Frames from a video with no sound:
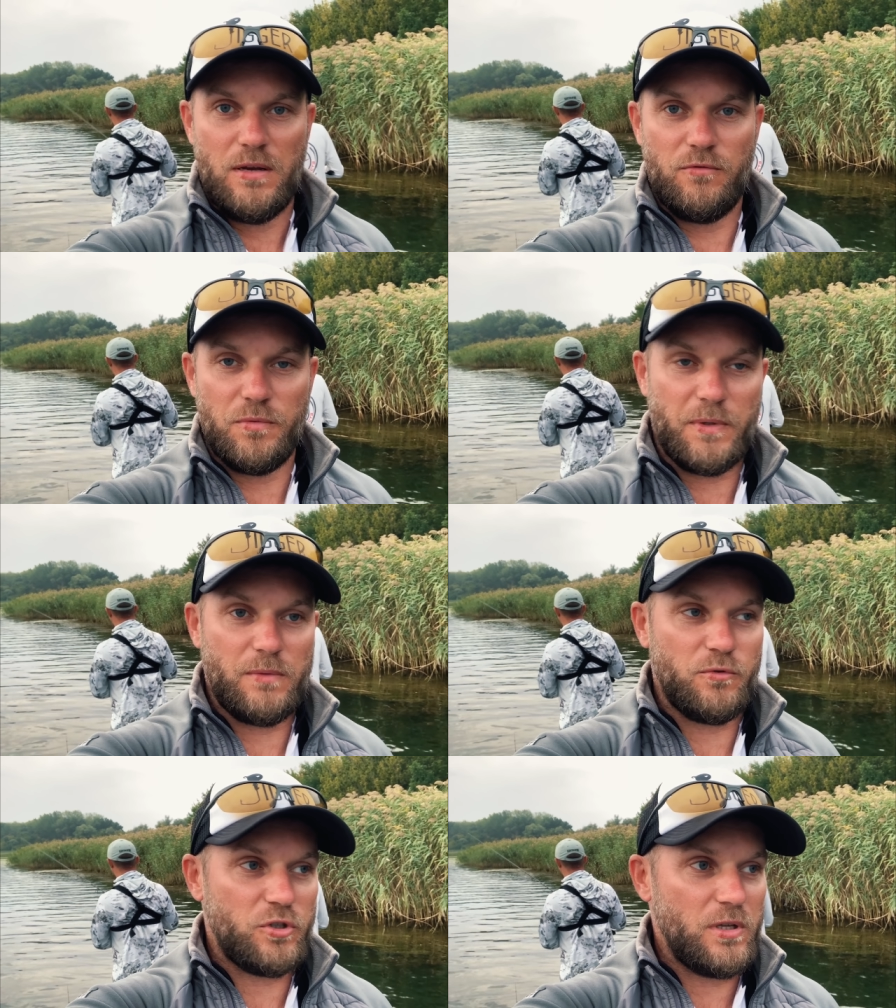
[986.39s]
Вот,
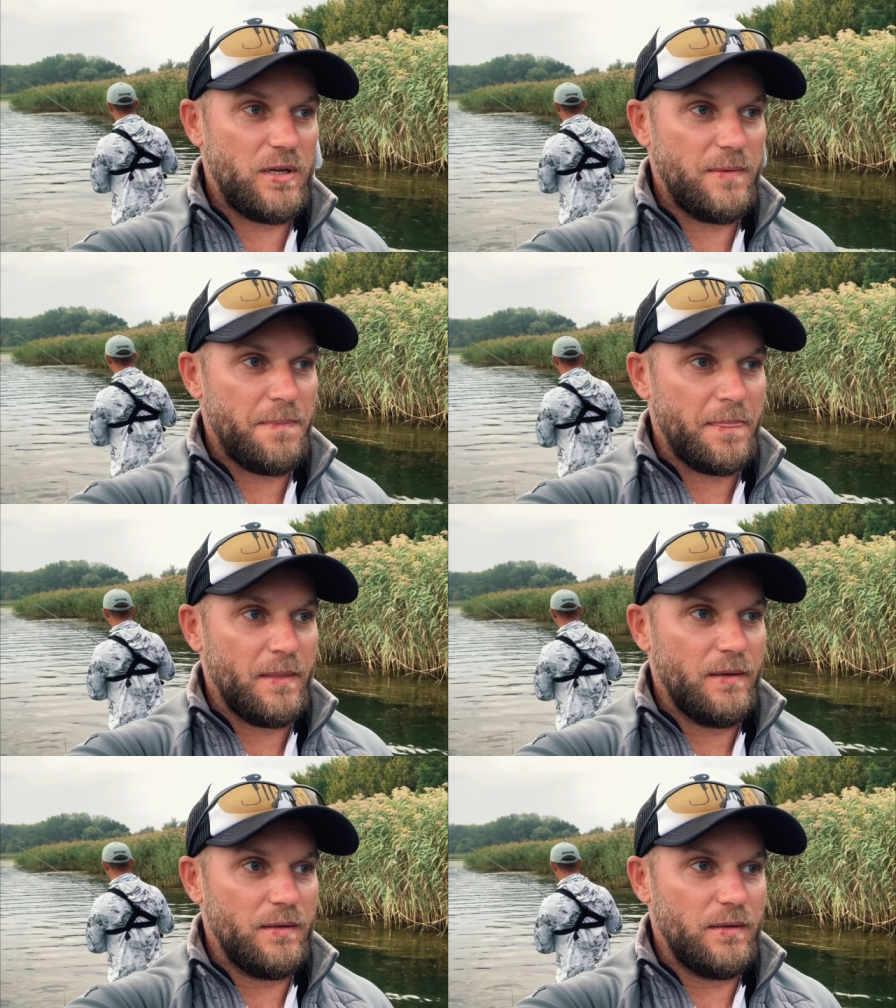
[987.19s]
потому что
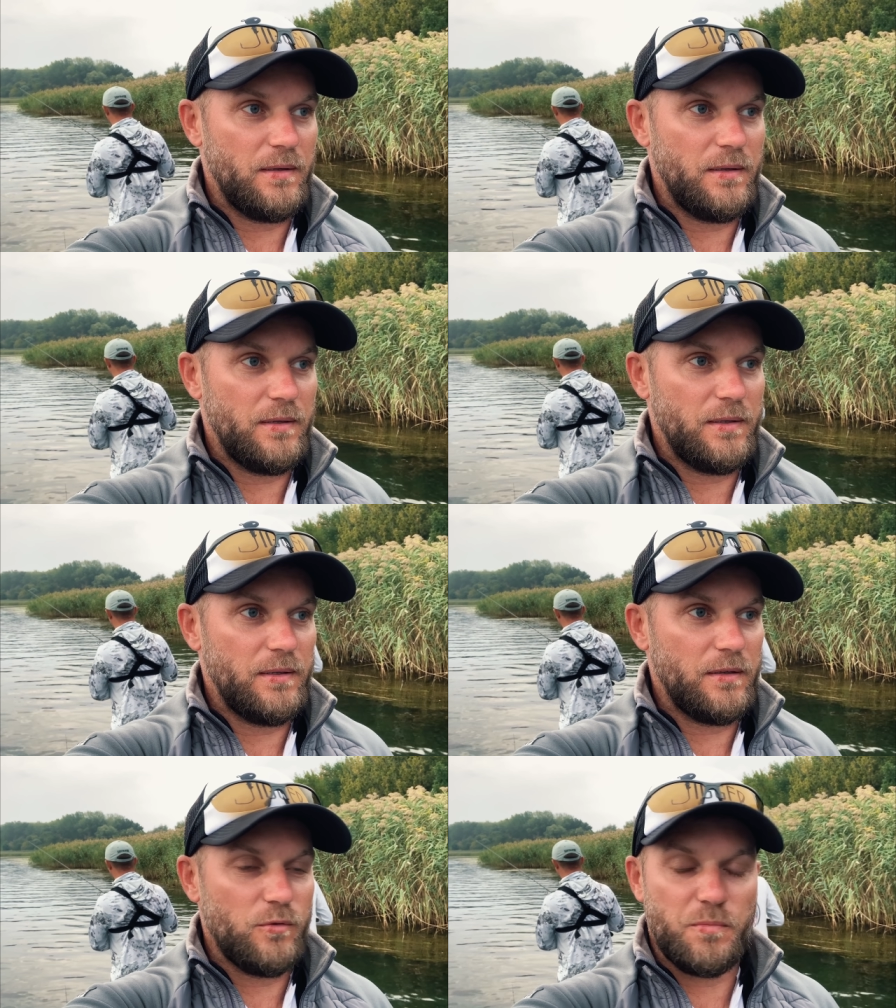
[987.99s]

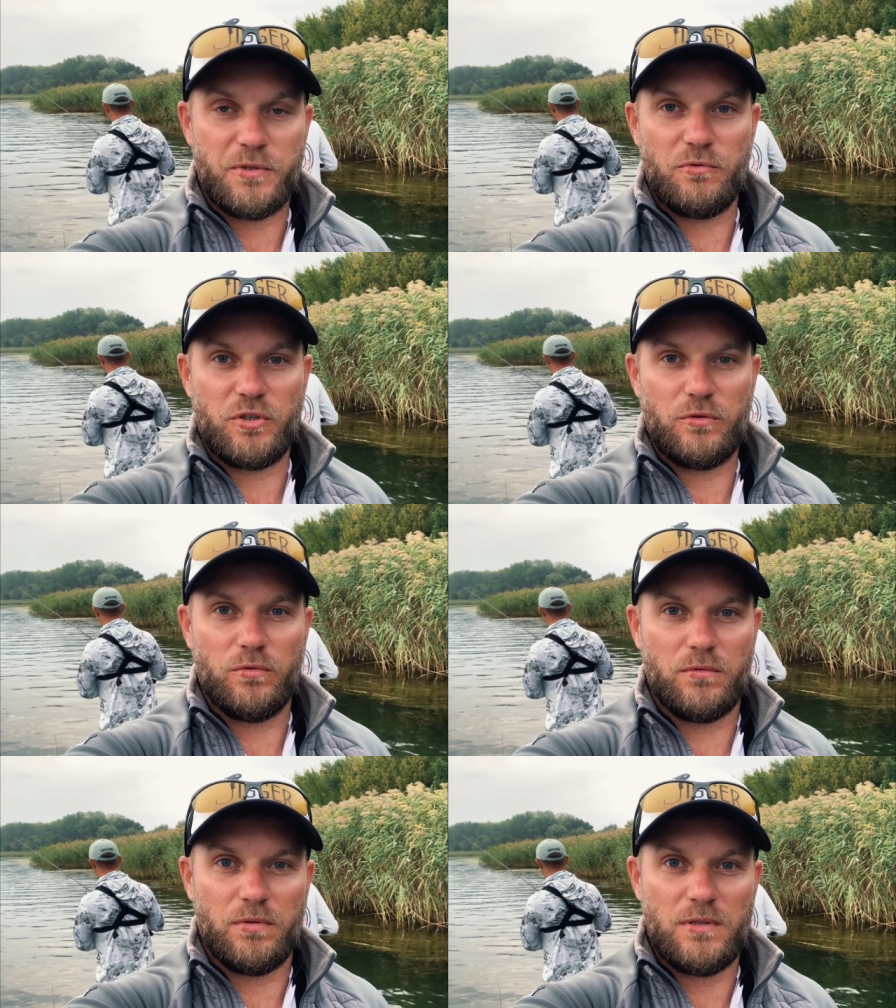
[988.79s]
а, хлопцы уже
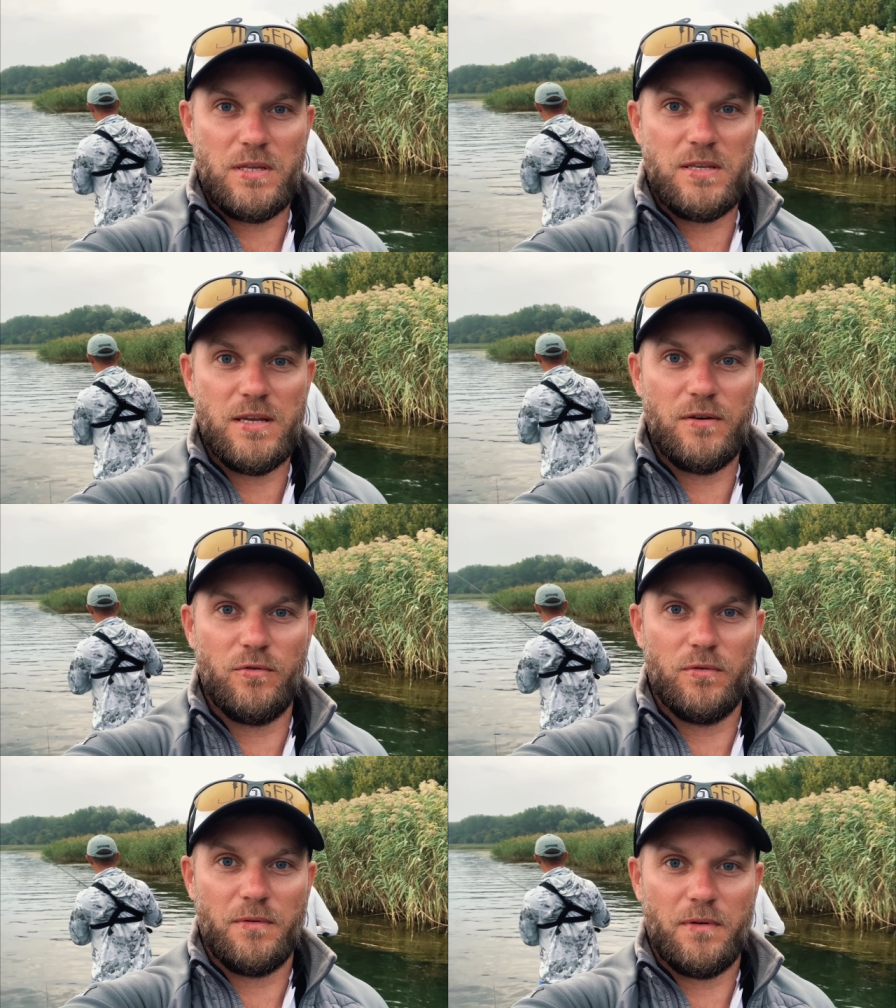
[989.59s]
тут
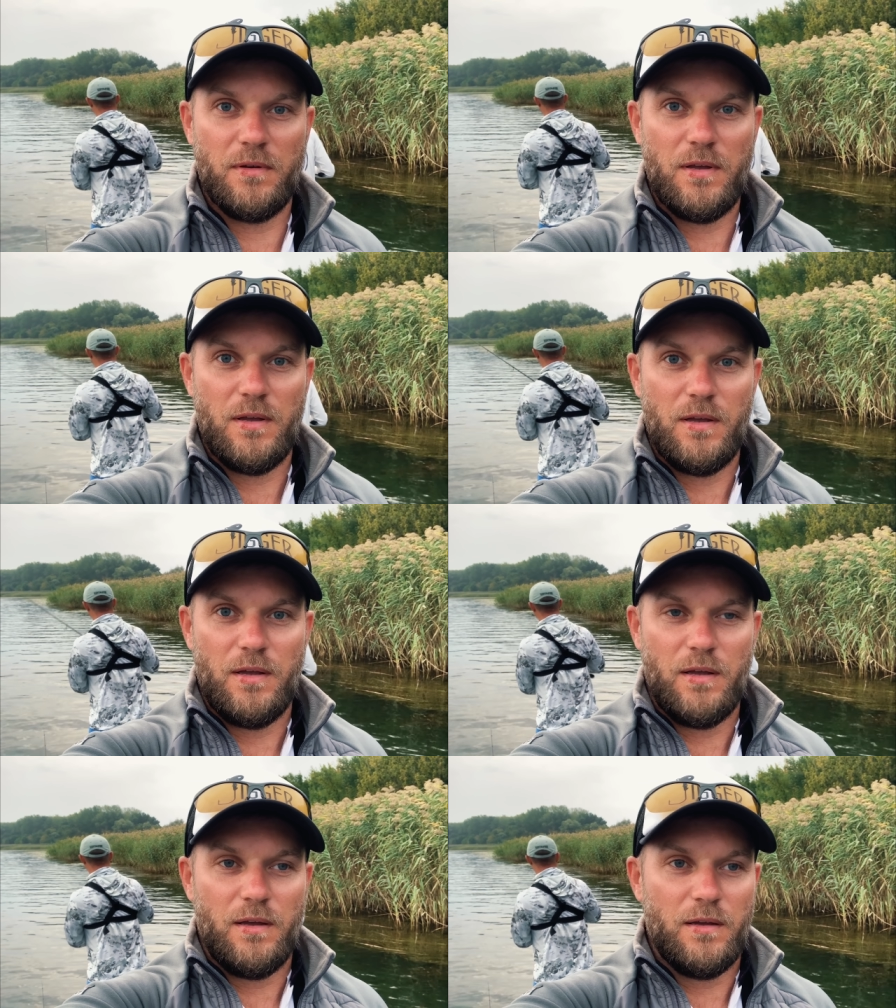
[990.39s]
неделю
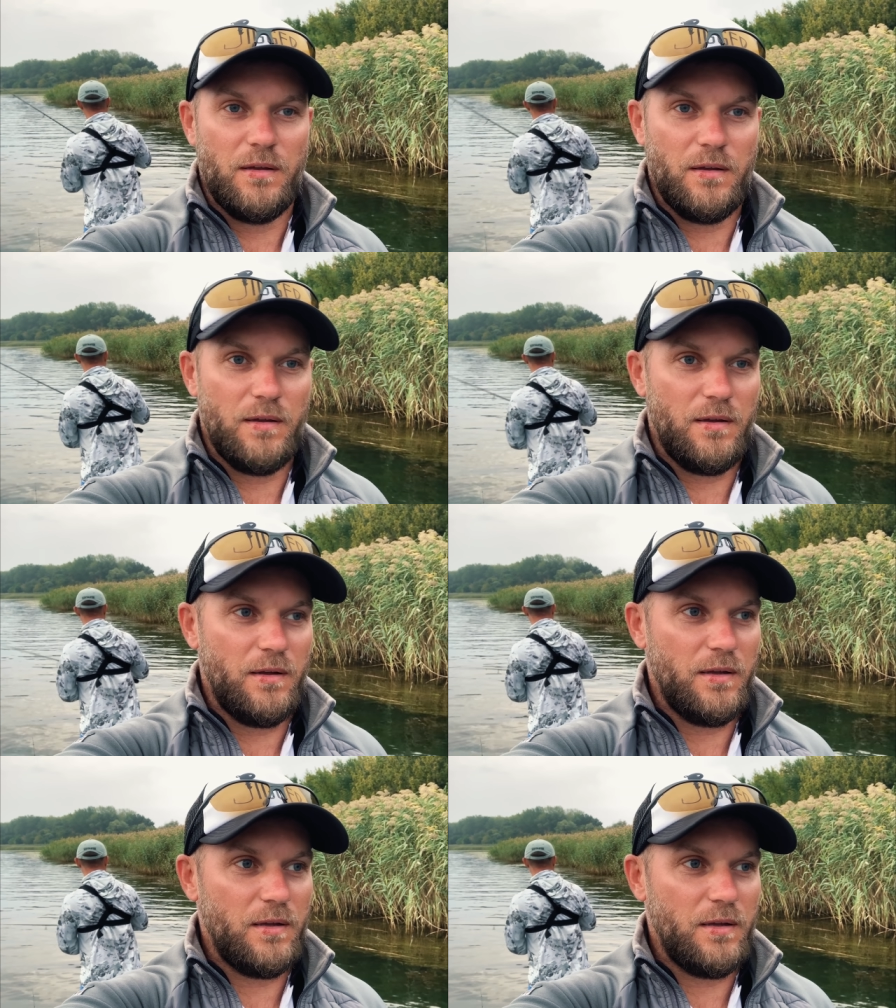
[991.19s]
а,